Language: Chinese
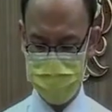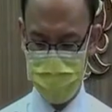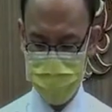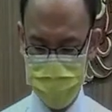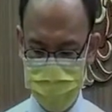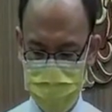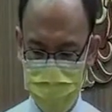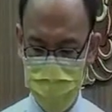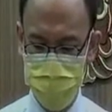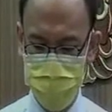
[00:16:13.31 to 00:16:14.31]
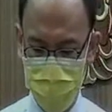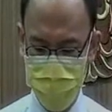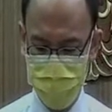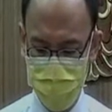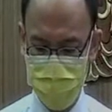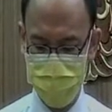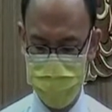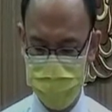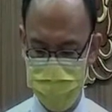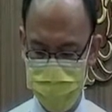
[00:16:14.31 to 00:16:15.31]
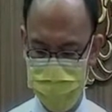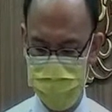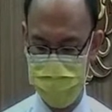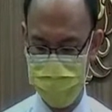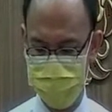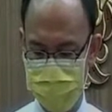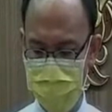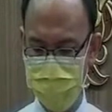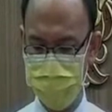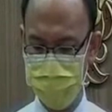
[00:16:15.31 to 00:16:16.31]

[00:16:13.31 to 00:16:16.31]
当时称为武汉肺炎的潜伏期很长，